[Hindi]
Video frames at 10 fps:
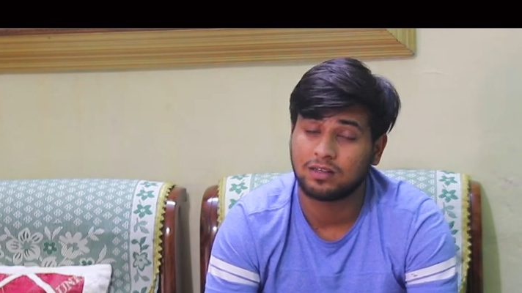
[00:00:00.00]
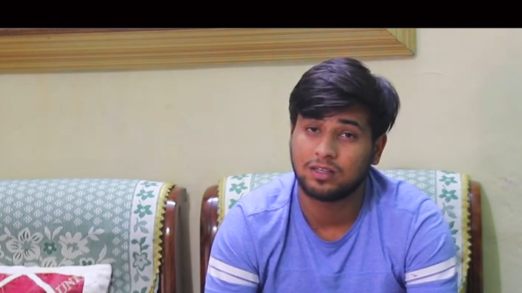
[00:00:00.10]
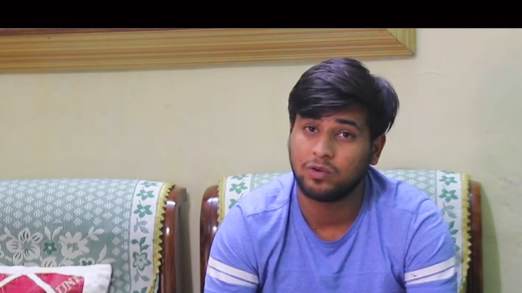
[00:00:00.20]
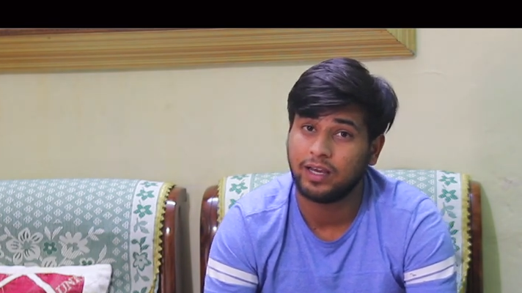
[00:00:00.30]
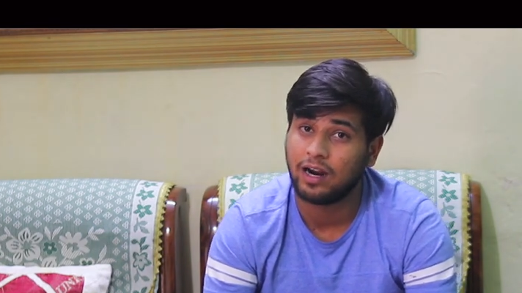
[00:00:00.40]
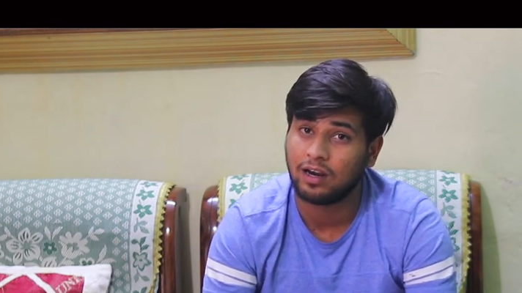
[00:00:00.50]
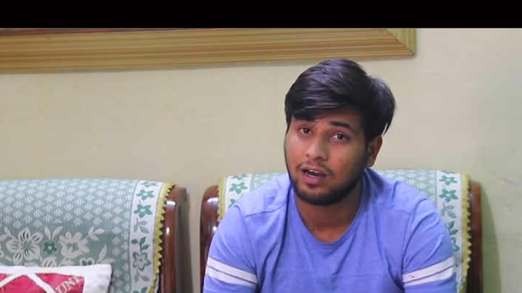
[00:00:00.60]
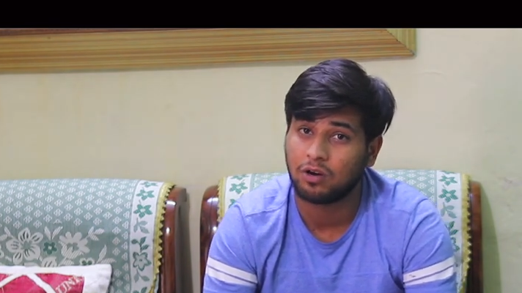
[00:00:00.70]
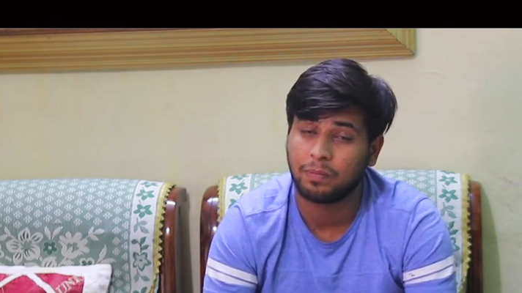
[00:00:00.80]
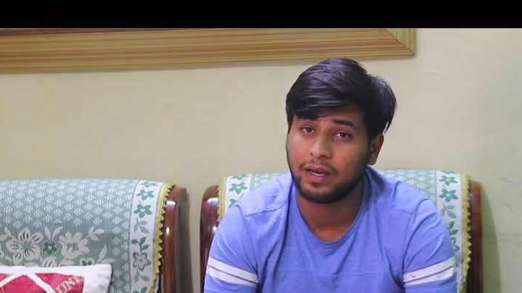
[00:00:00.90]
सकते हो कि आठ
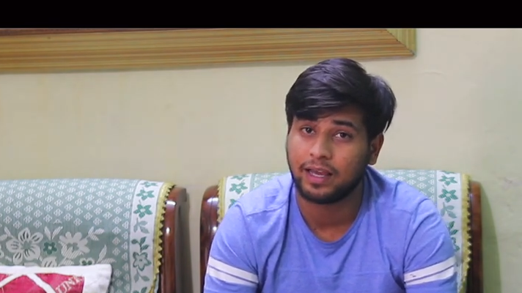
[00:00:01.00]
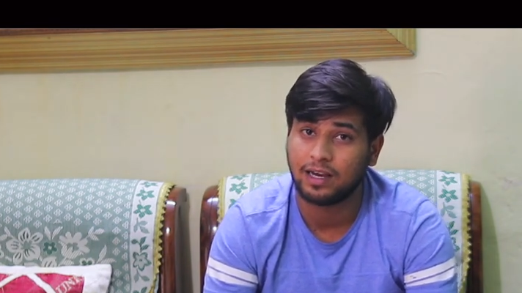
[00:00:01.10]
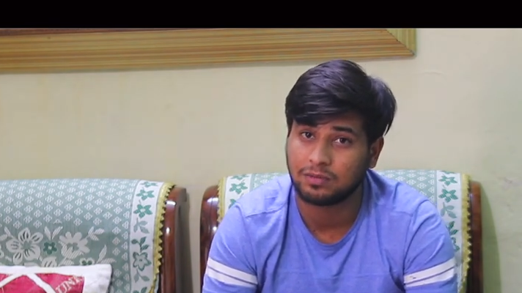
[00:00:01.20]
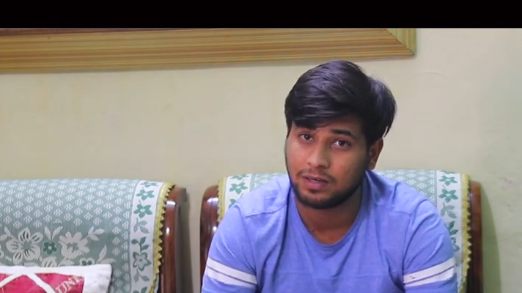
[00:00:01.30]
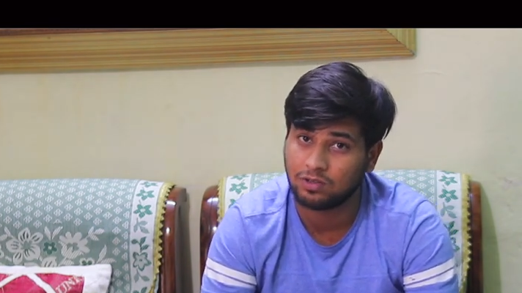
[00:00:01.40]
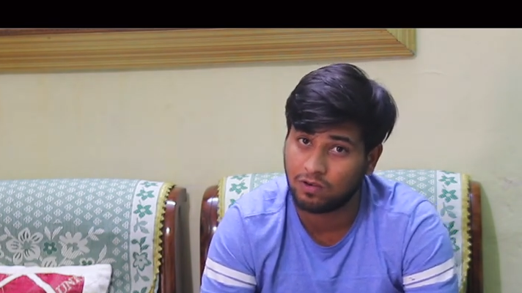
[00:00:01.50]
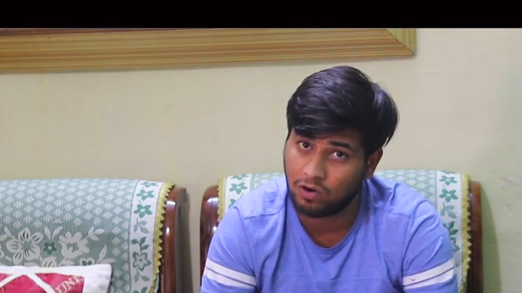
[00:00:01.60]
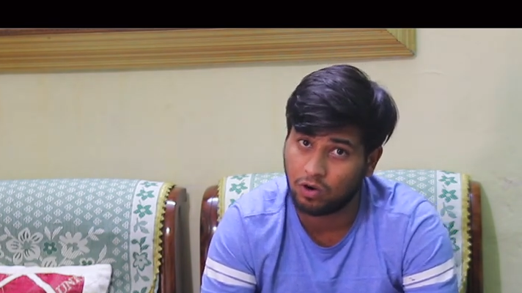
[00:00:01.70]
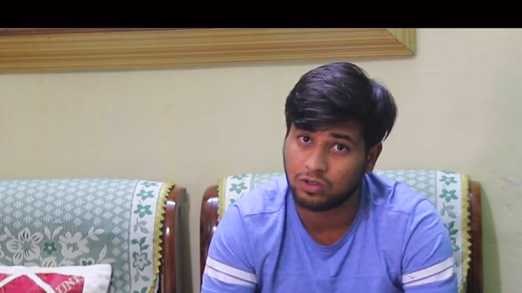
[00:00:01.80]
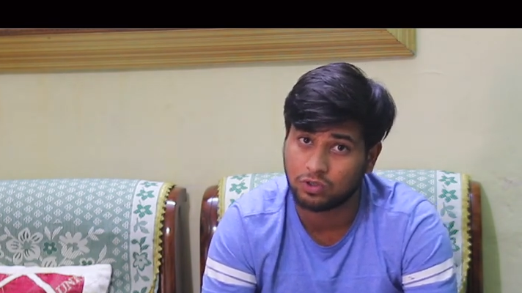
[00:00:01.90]
लाख रुपए के आसपास जो है वो
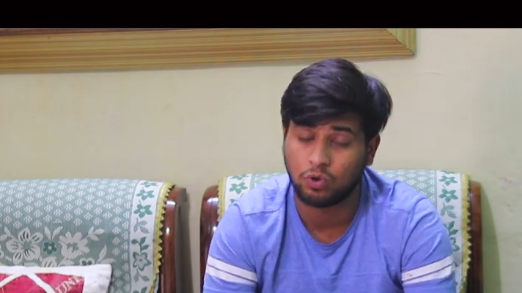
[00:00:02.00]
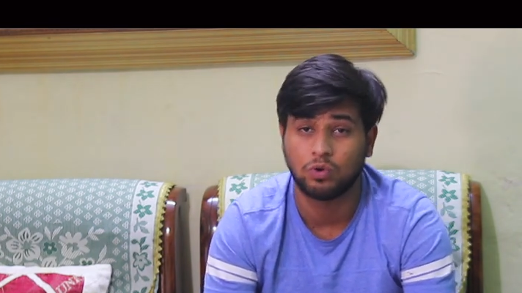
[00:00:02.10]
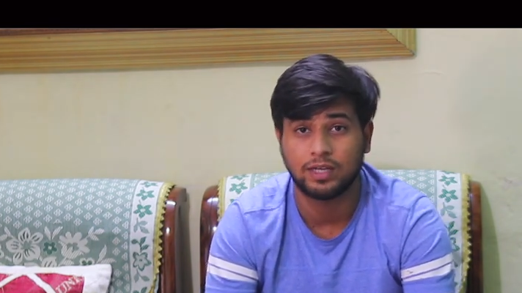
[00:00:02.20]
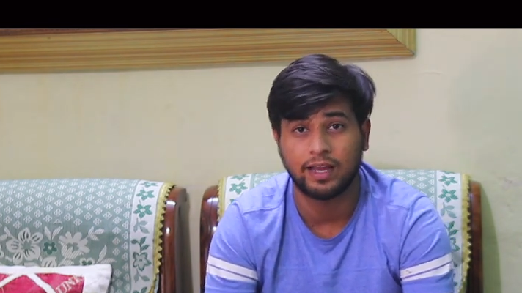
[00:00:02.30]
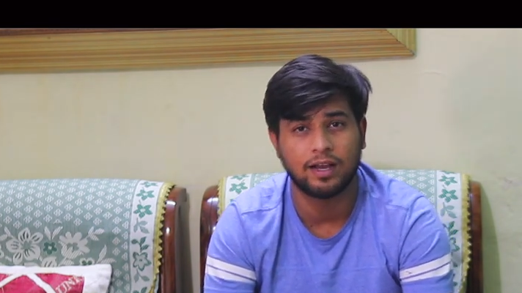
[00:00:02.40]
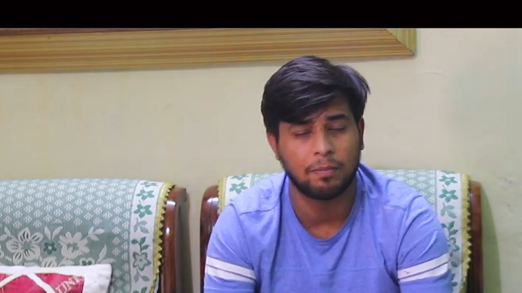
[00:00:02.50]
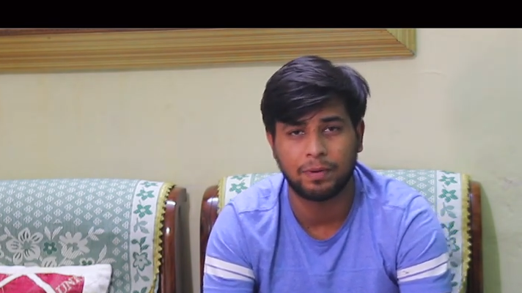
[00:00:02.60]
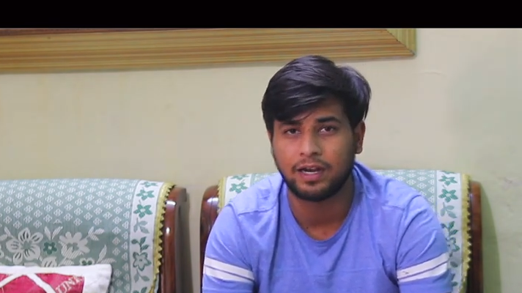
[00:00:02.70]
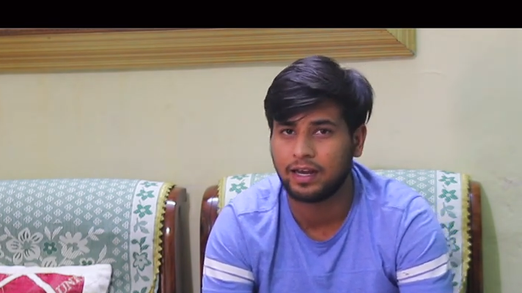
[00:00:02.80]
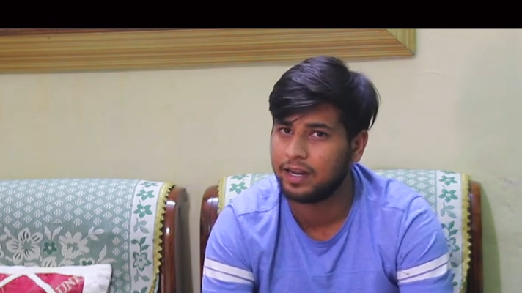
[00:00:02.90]
लॉन्च हो जाएगी
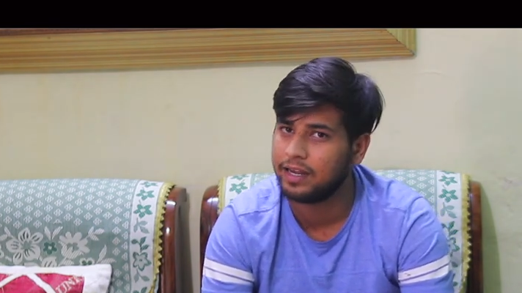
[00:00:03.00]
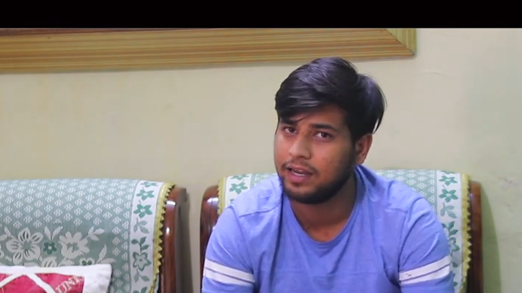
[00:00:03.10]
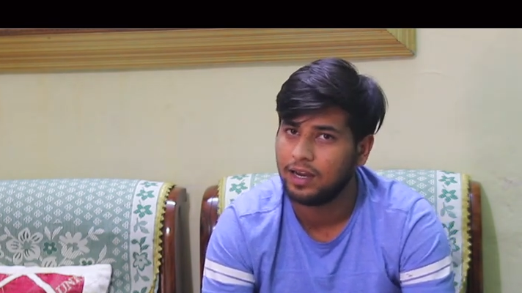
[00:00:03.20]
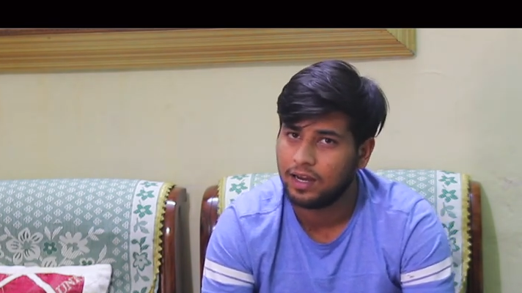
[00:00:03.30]
कंपीट करेगी